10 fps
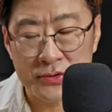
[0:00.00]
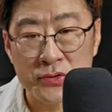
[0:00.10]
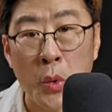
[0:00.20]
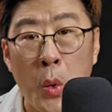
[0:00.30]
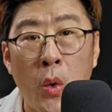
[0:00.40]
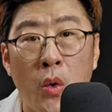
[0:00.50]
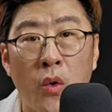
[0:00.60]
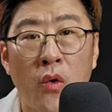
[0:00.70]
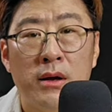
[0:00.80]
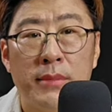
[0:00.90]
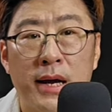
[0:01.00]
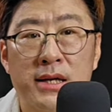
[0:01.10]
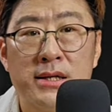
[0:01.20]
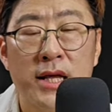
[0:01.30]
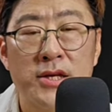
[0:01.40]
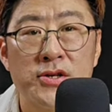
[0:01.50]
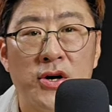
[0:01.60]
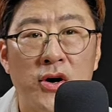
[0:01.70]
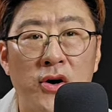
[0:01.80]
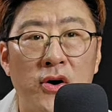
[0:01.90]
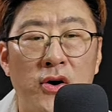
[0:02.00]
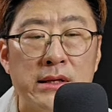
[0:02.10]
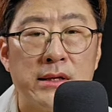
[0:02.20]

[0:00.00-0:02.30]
해가지고 발끈했죠.